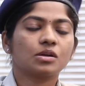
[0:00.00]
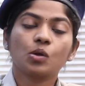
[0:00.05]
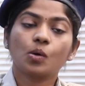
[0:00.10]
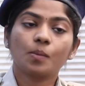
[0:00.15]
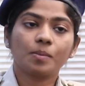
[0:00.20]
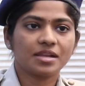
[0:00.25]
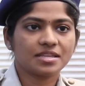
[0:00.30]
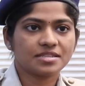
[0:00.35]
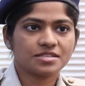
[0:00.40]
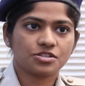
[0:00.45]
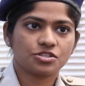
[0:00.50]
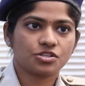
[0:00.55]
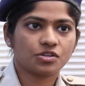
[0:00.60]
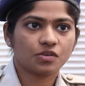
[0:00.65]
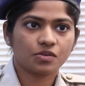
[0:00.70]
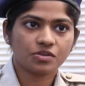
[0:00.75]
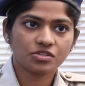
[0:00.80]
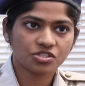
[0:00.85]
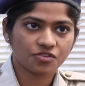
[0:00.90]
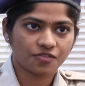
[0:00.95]

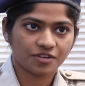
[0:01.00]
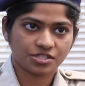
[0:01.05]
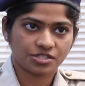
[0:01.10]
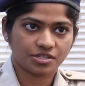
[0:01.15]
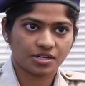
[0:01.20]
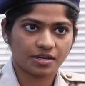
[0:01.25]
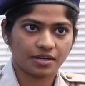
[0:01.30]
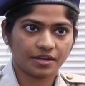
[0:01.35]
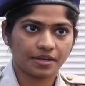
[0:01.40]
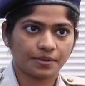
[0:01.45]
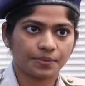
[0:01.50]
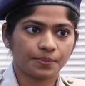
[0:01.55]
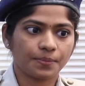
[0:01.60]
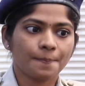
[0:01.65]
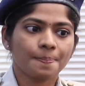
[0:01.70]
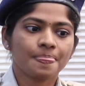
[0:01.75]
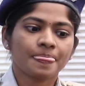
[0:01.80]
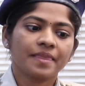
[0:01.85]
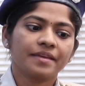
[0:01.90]
గ్లోబలైజేషన్ గురించి క్వశ్చన్ అడిగారు